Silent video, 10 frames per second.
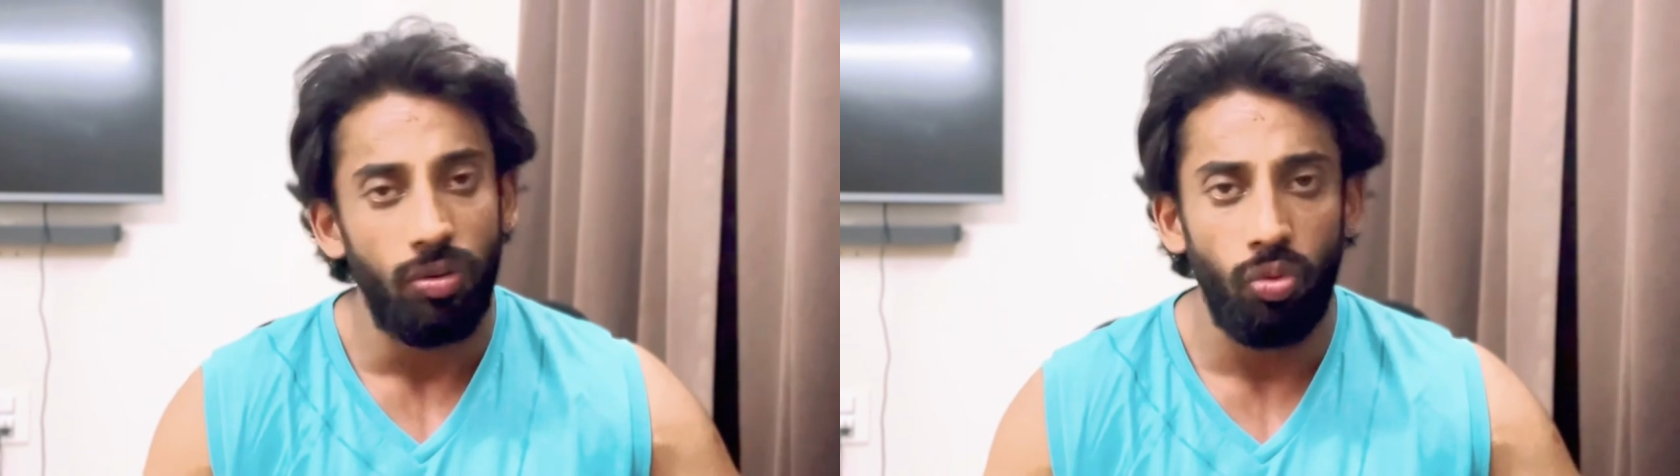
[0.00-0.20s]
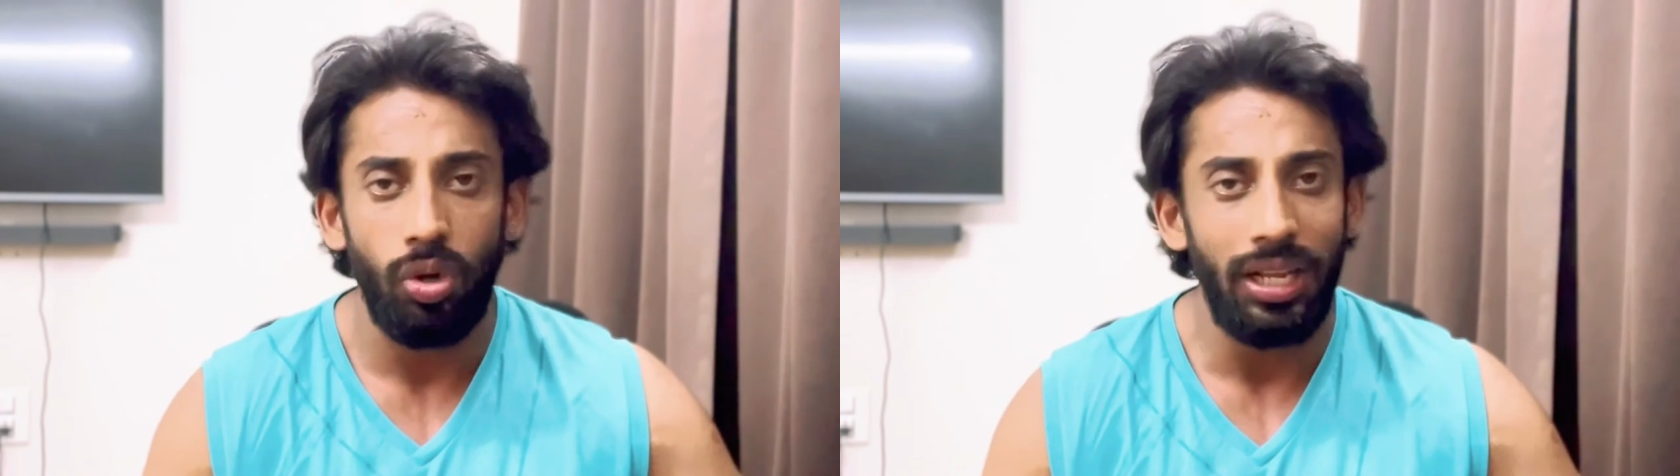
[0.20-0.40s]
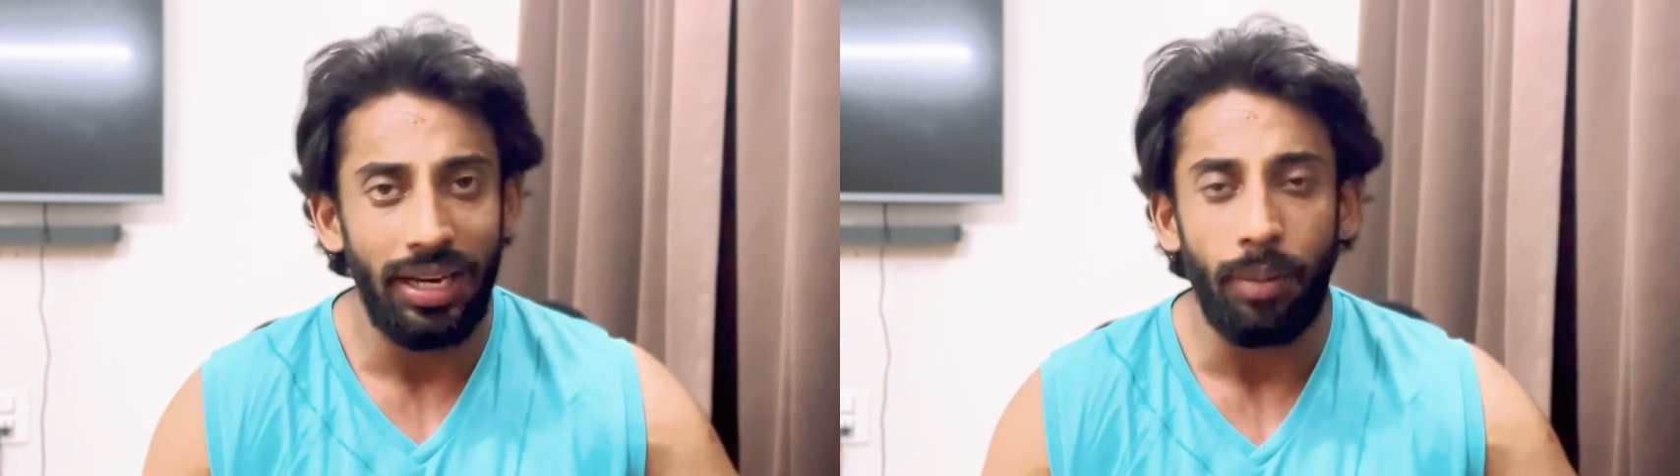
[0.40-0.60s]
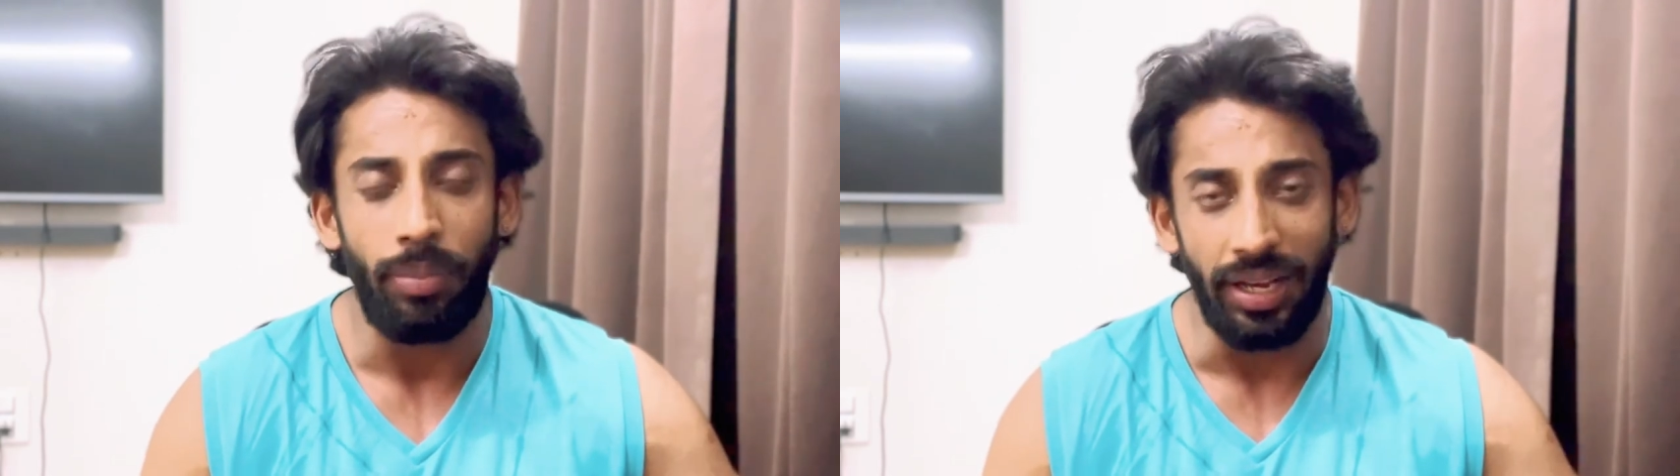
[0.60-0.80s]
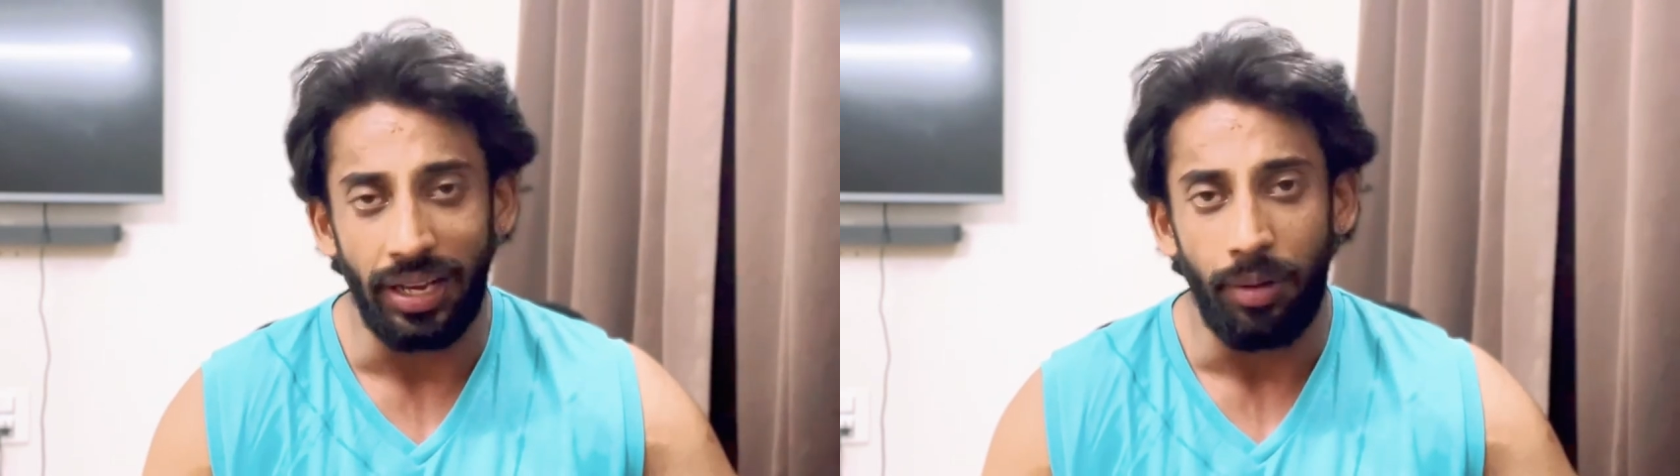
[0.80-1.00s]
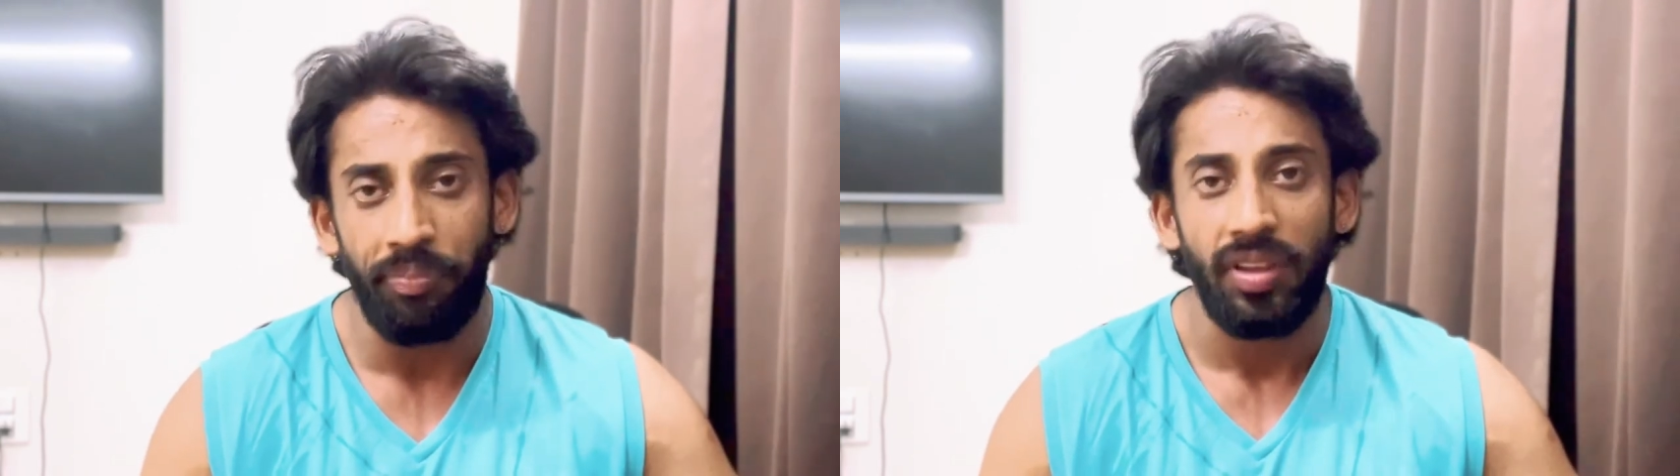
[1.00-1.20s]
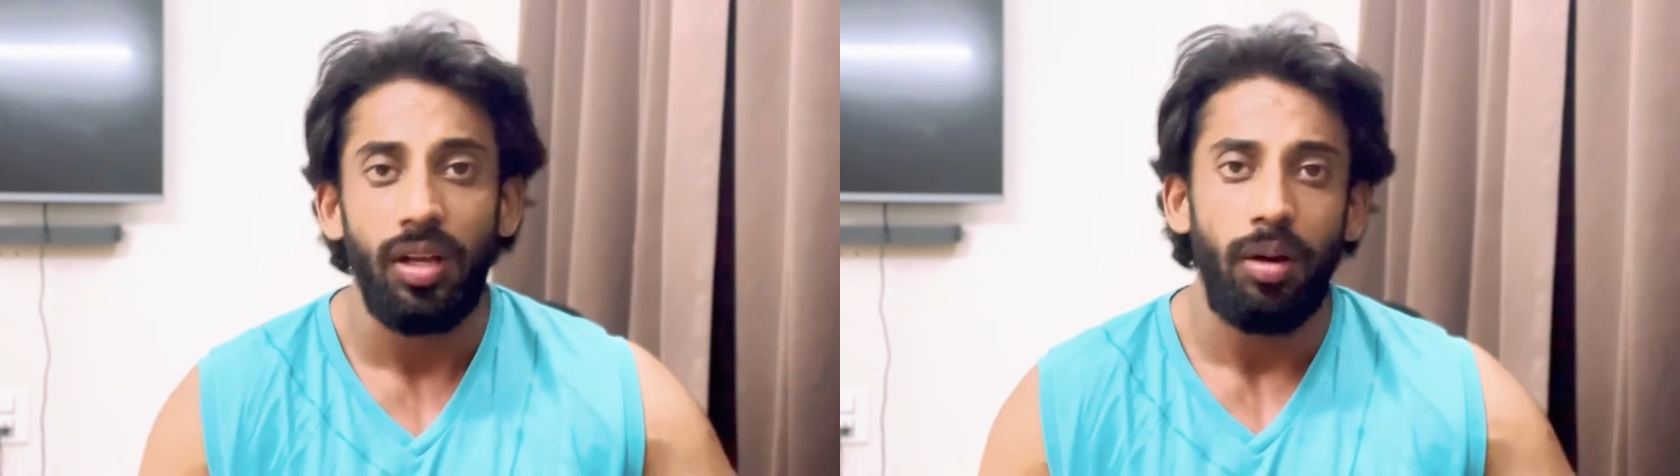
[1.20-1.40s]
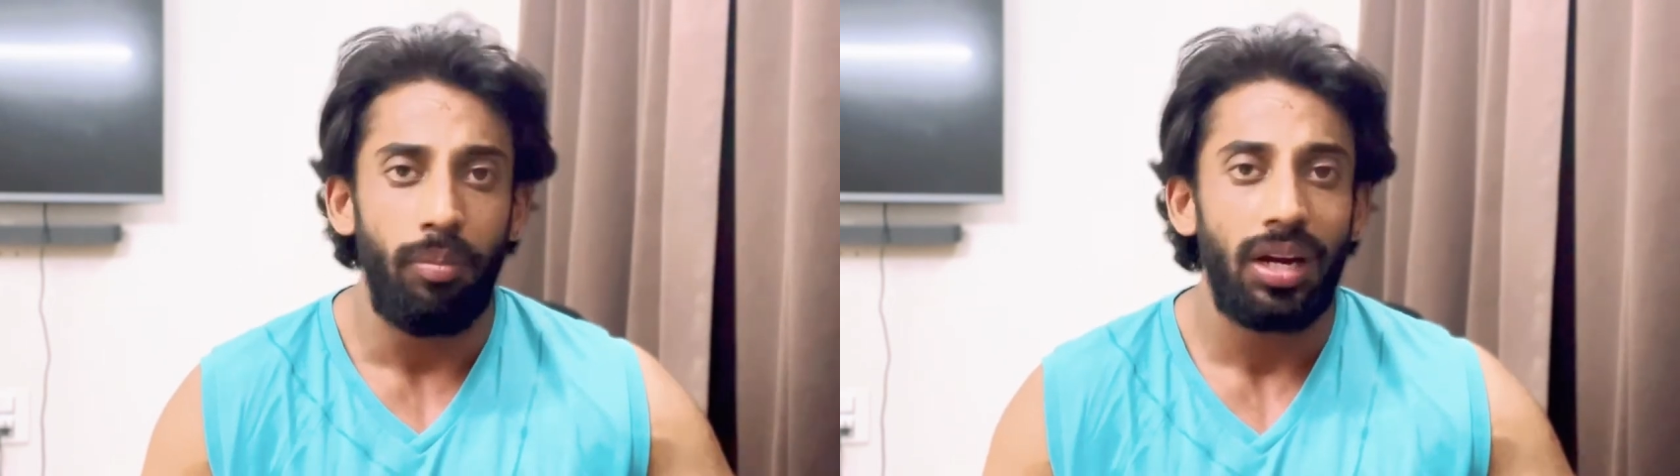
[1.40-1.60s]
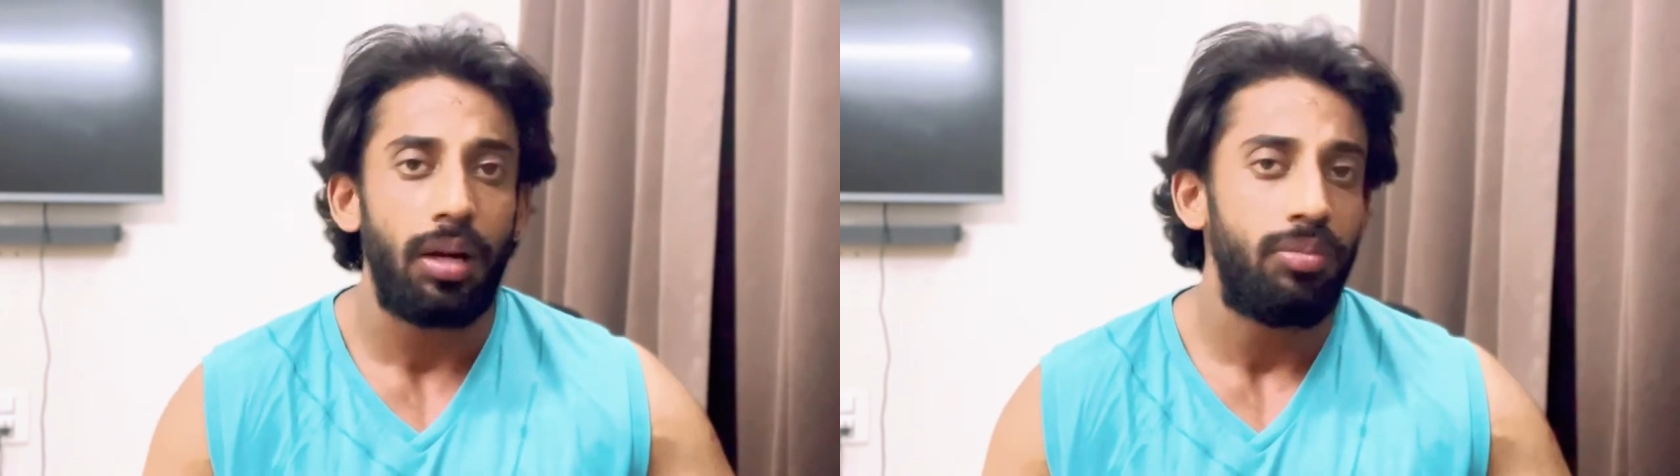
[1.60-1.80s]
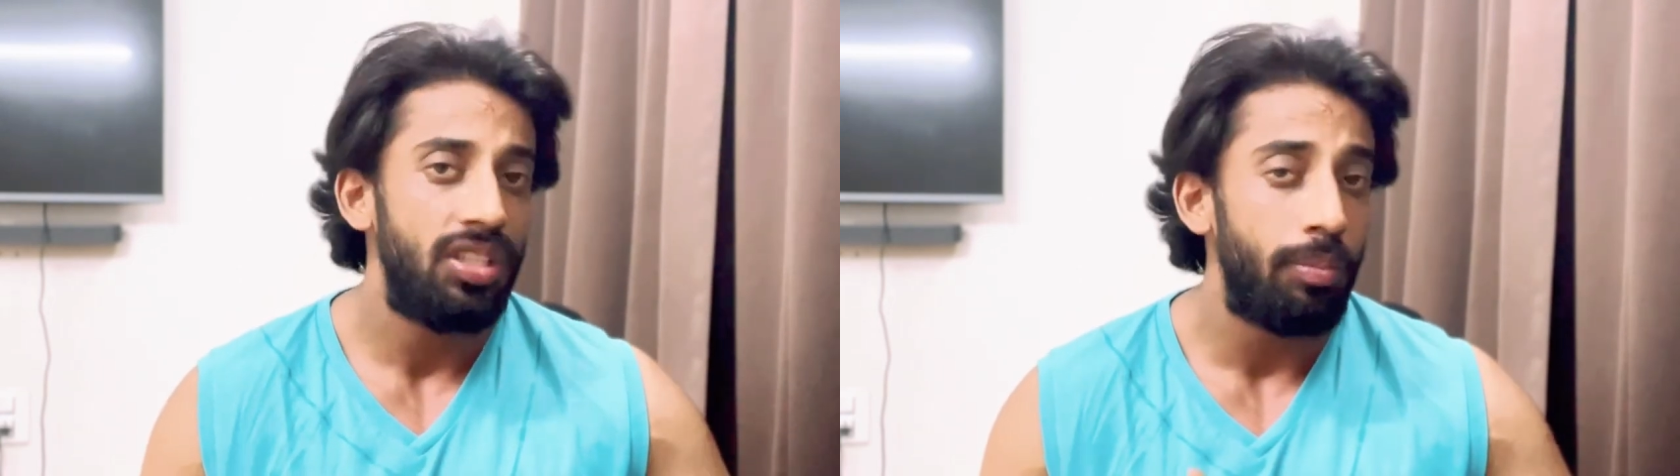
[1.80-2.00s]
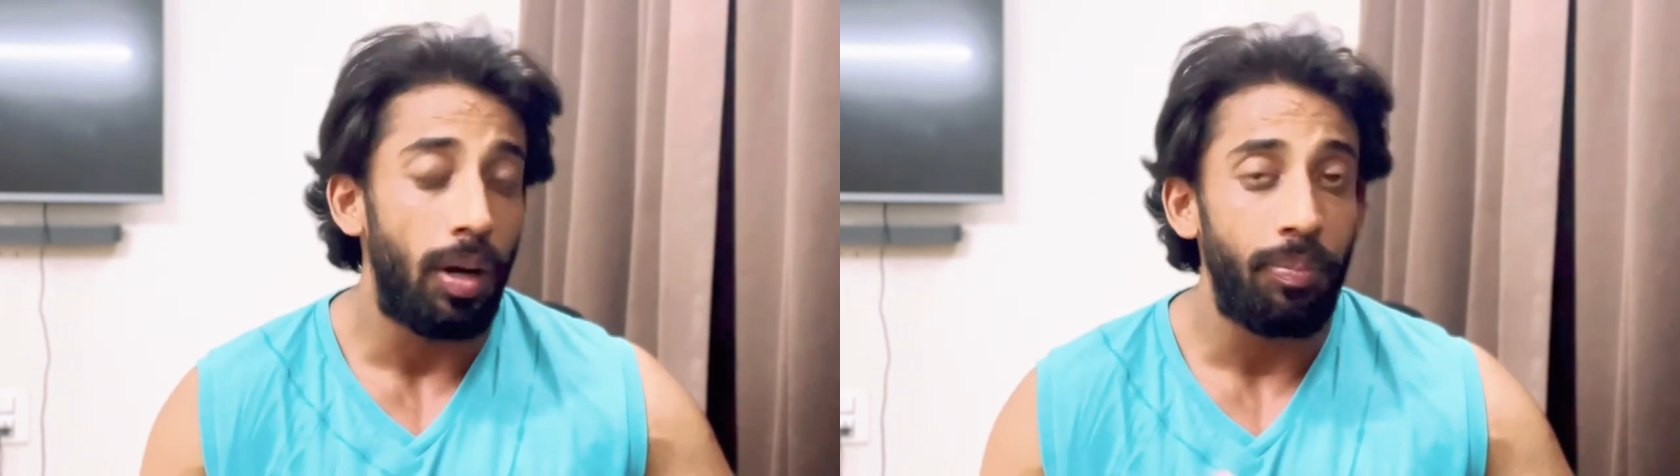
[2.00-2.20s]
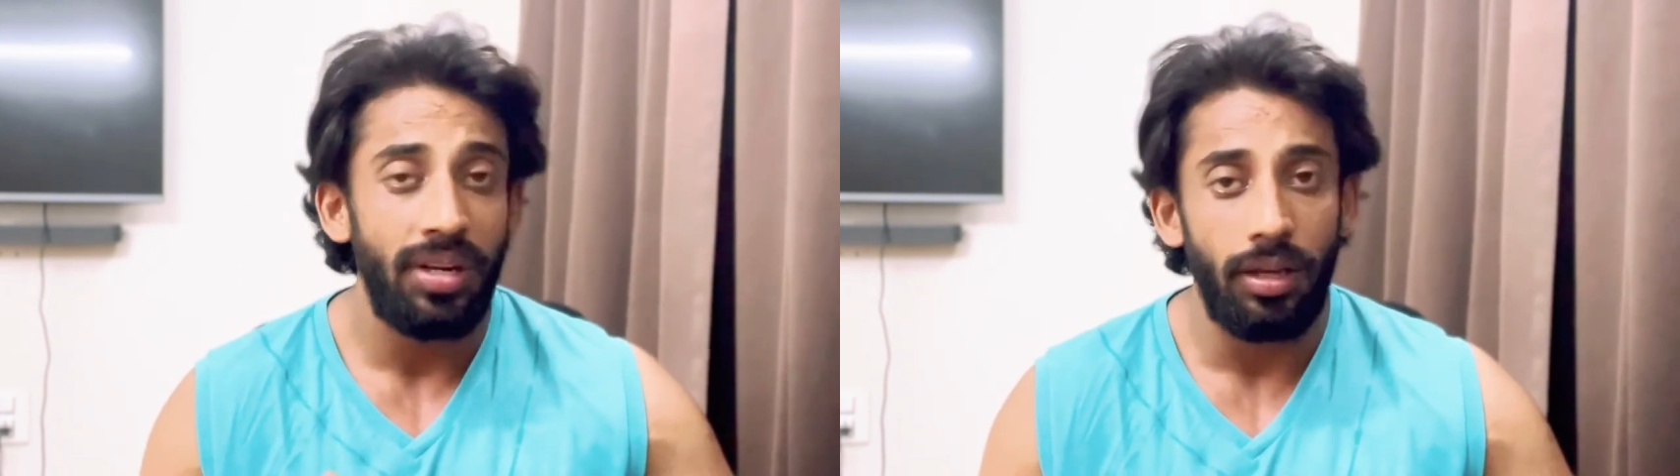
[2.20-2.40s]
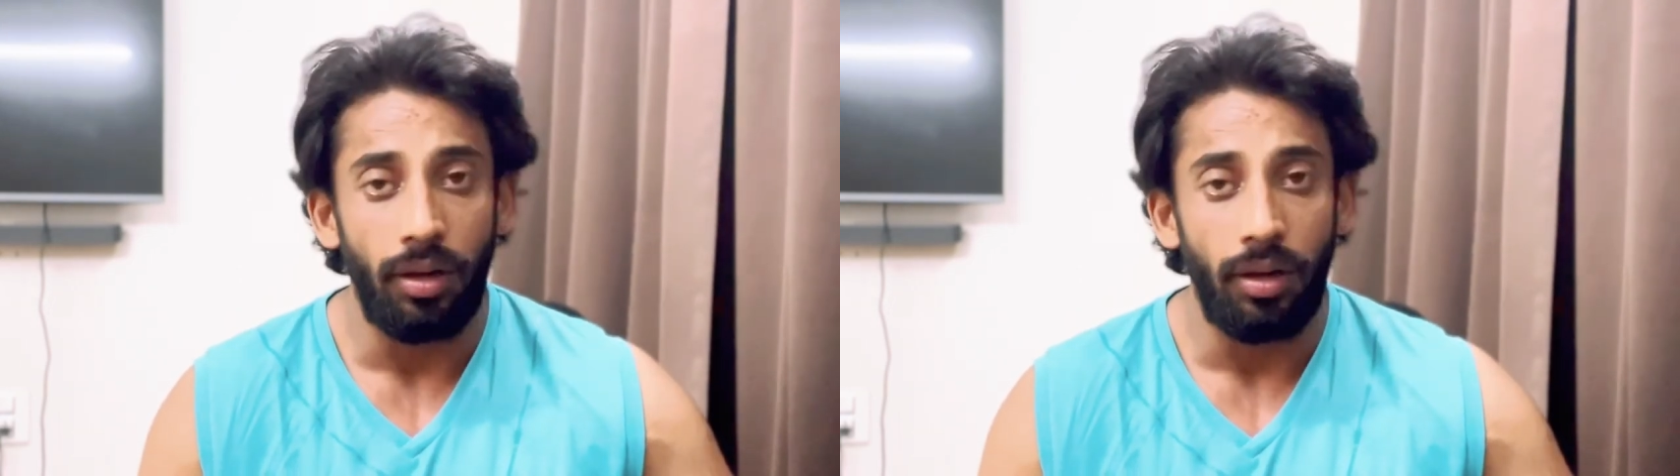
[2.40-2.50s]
वो लेना पड़ेगा मगर अब जब अपने